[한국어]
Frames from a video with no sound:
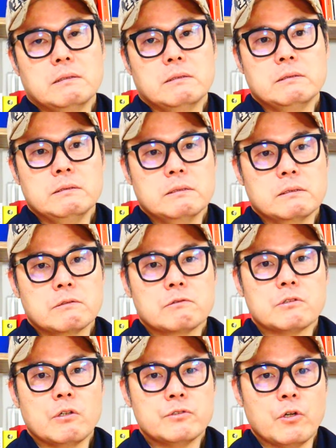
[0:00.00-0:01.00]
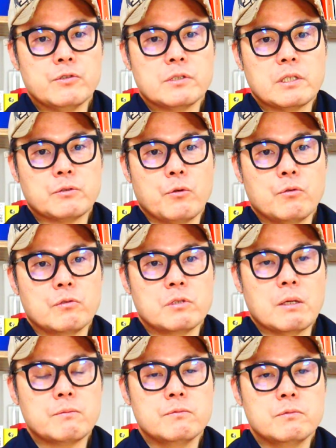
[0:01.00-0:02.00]
어? 그리고 전, 전직 대통령들
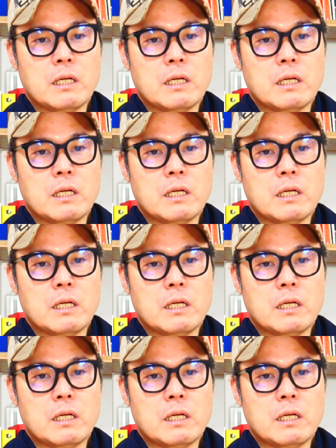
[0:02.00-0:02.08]
대부분